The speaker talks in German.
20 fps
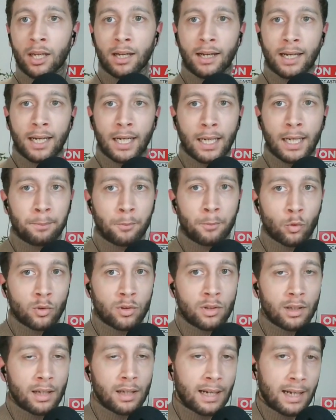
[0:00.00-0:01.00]
Ähm,
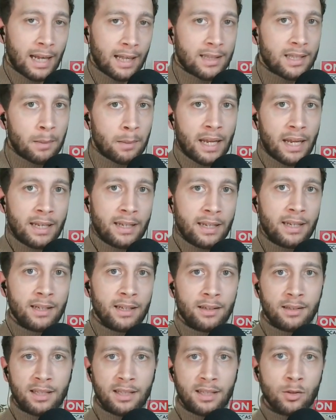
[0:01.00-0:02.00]
und ganz am Ende
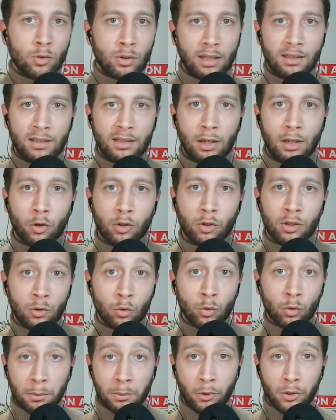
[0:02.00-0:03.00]
siehst du dann die, auch die
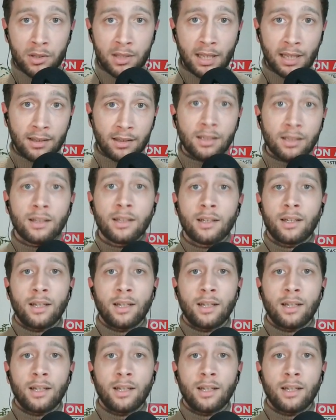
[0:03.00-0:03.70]
100%,